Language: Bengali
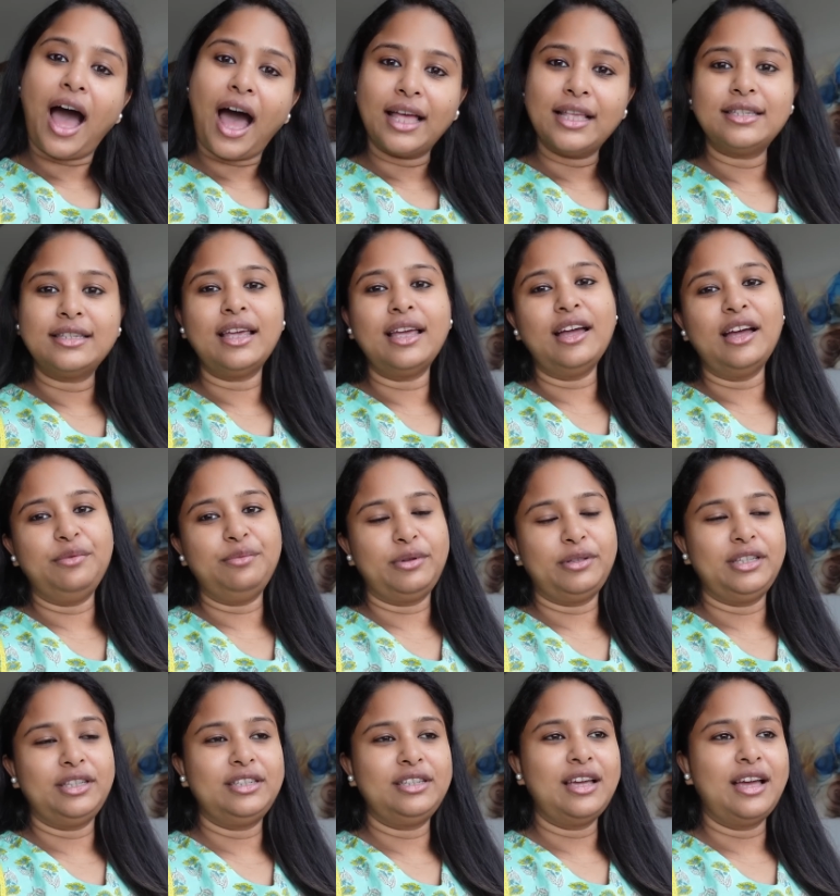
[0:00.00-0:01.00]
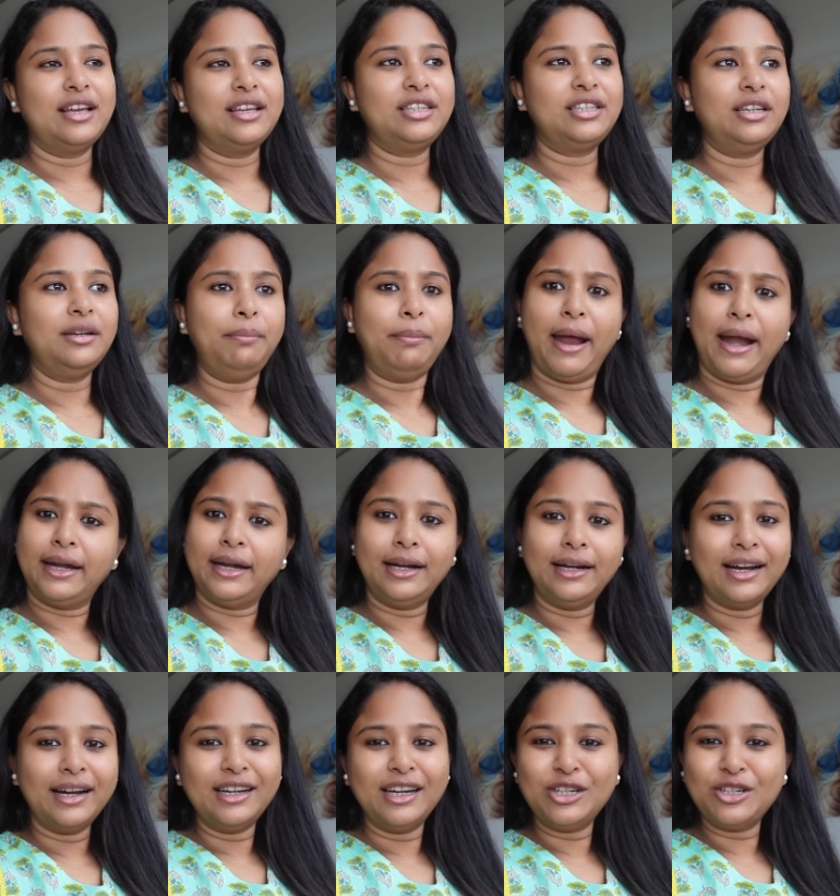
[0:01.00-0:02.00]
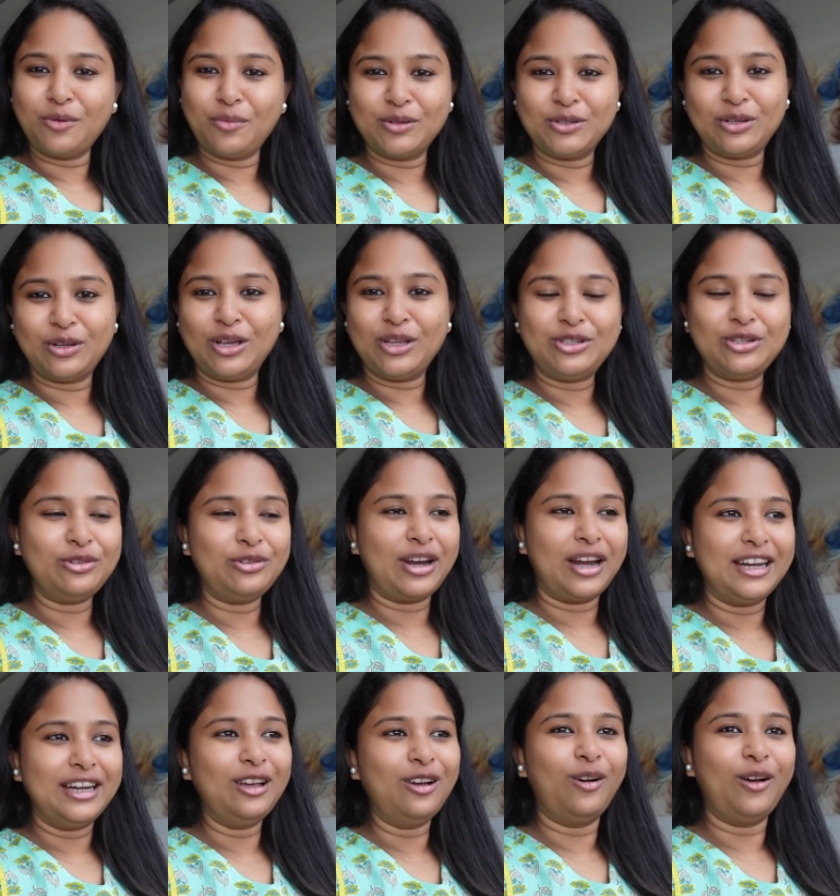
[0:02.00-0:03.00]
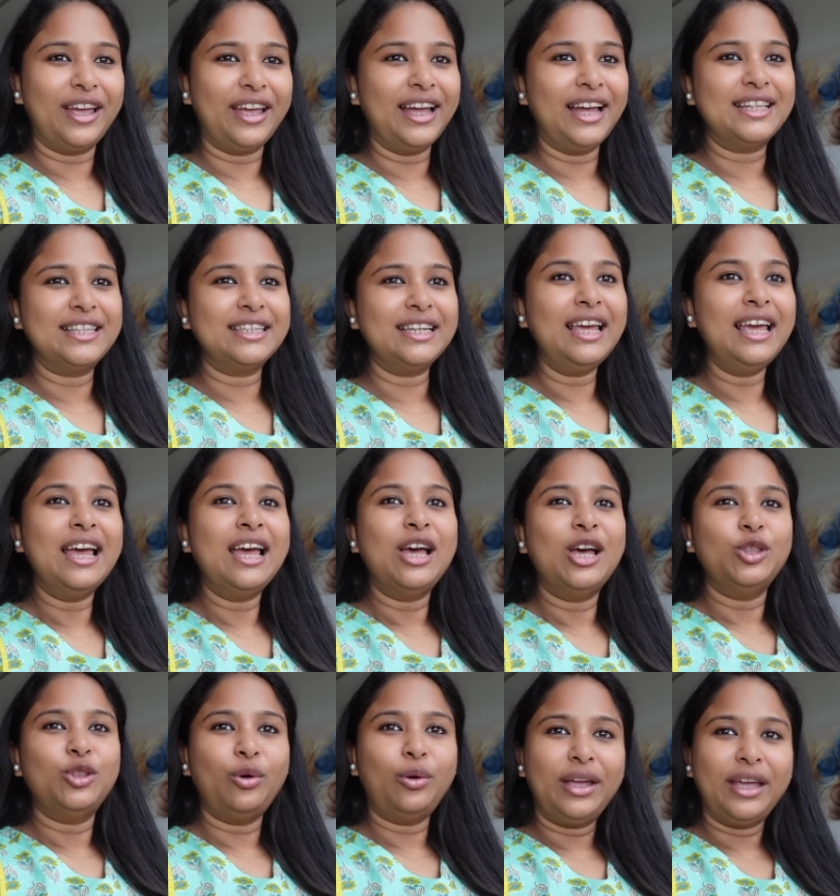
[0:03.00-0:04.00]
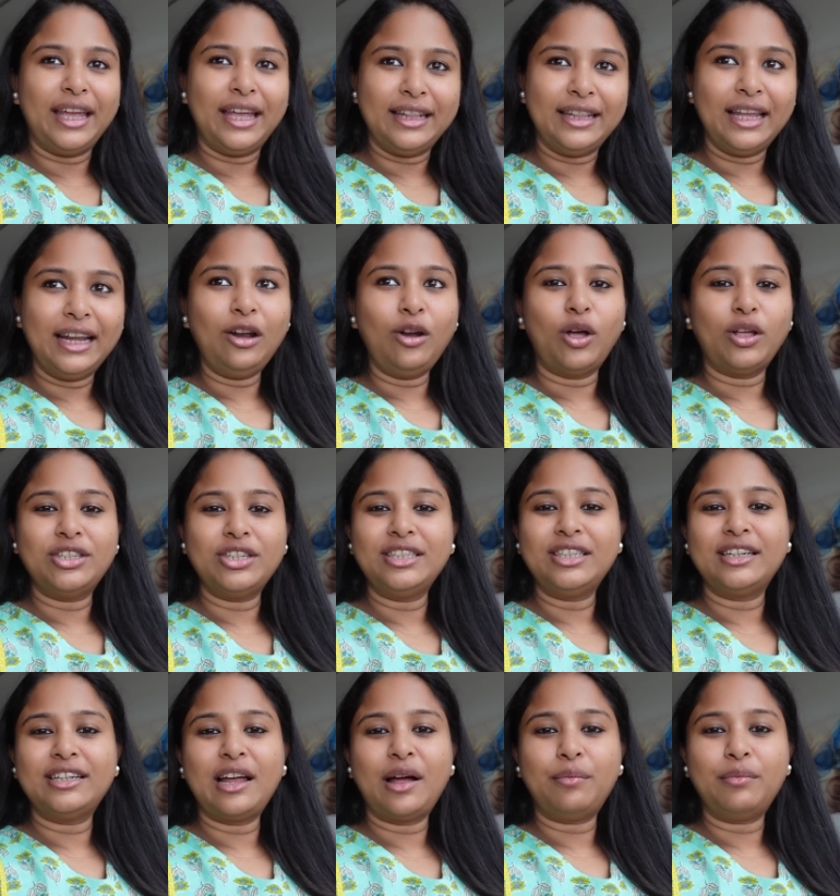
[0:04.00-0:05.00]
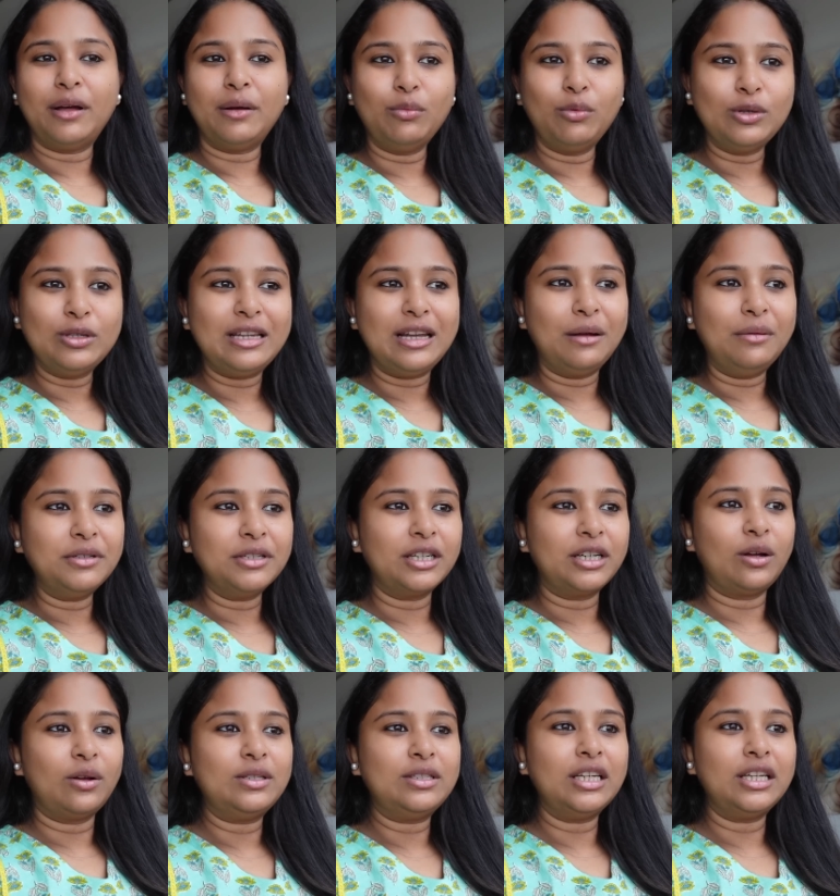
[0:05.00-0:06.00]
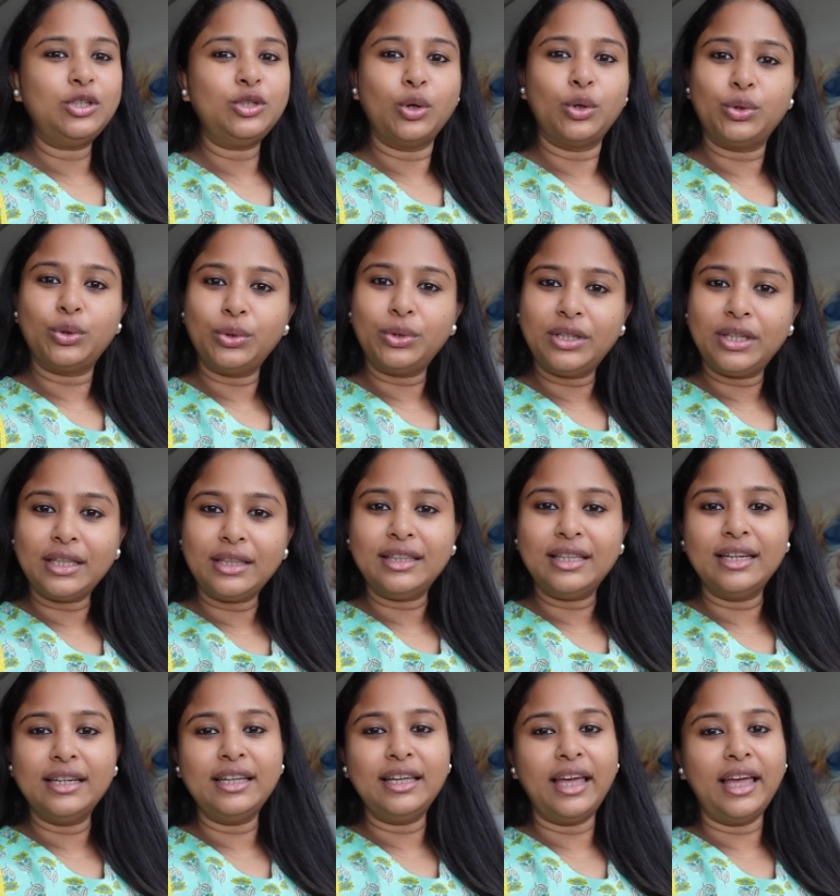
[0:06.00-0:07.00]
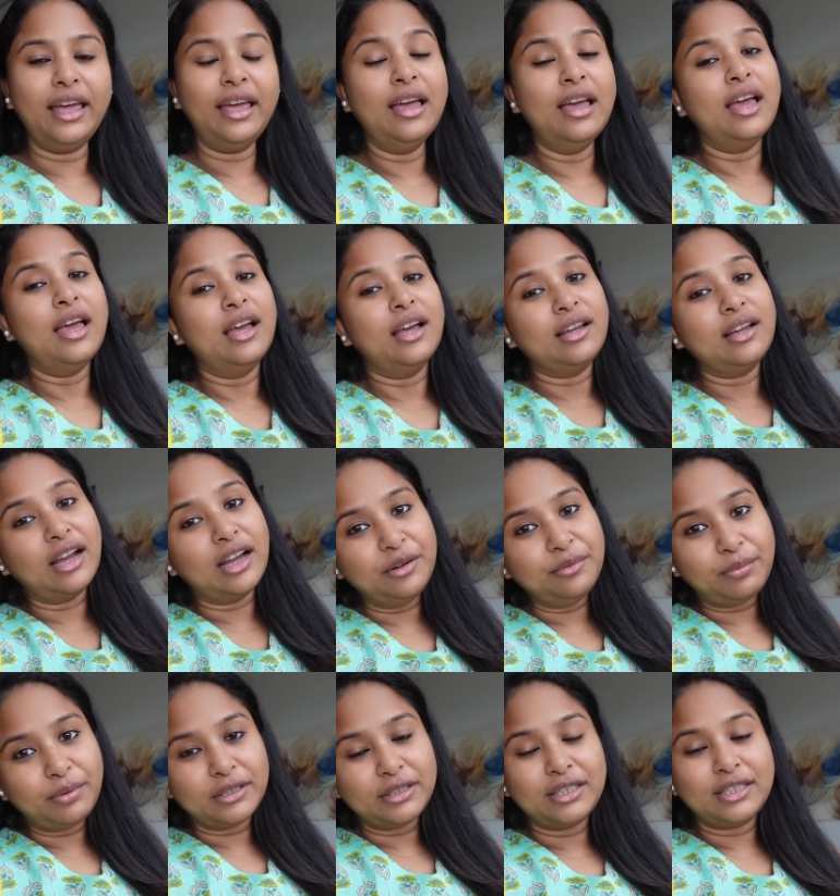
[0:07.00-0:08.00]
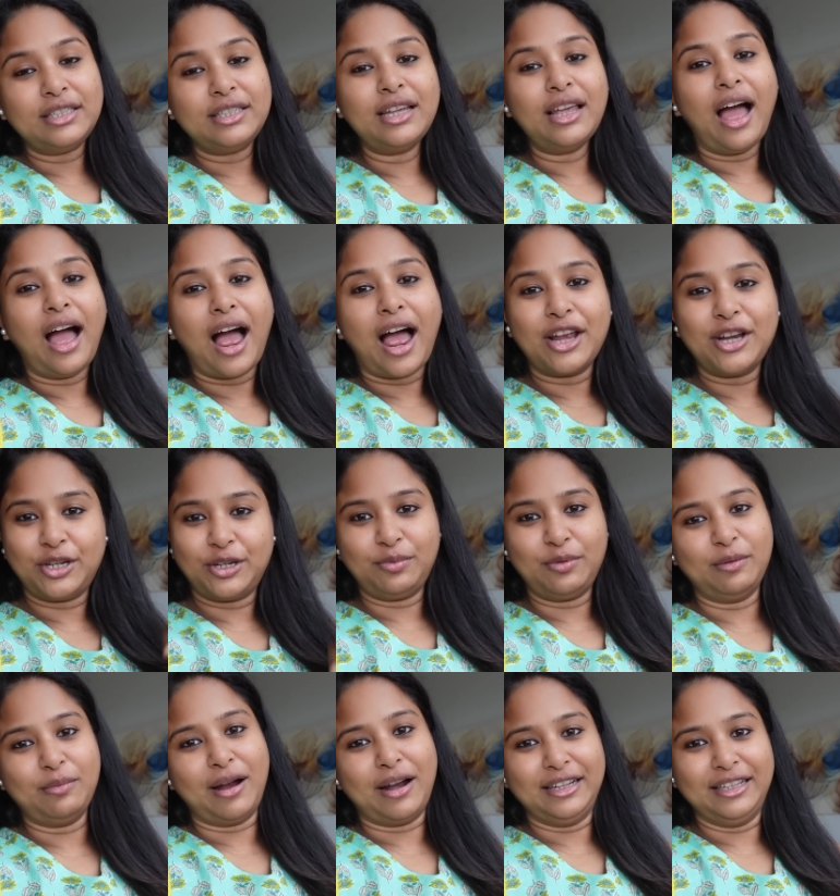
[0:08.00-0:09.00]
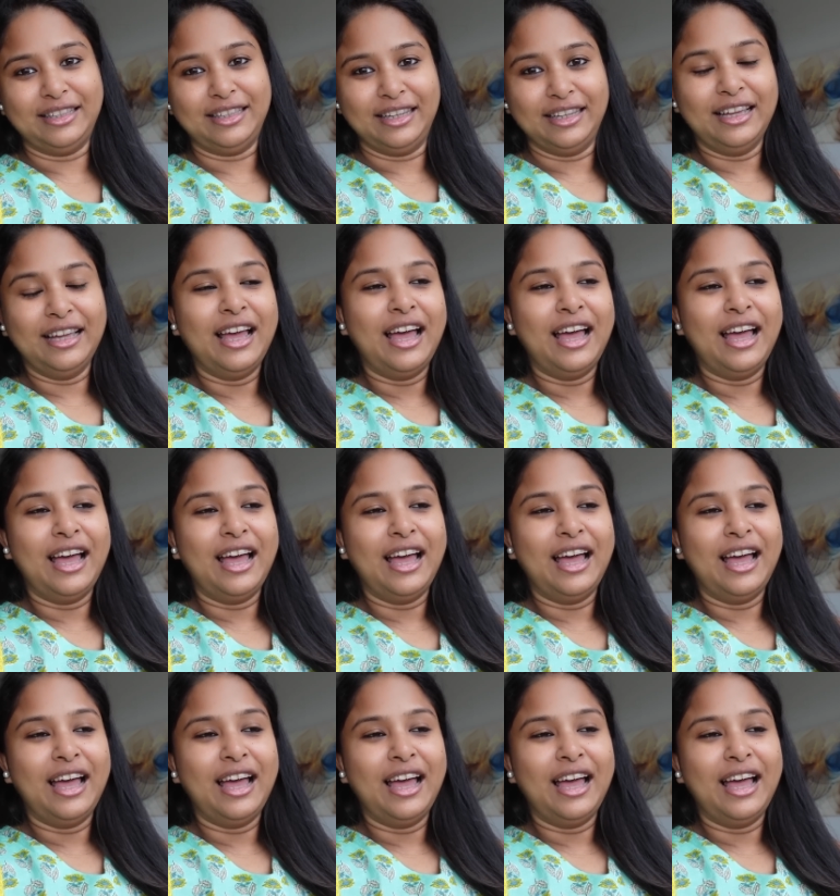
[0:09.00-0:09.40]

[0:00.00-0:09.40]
আজকে গণপতিজি আসছে প্যান্ডেল ট্যান্ডেল সমস্ত কিছু রেডি হয়ে গেছে তো এদের লজিক যেটা আমরা বুঝলাম সেটা হচ্ছে চতুর্থীর দিনকে গণপতিজি আসবে বাড়িতে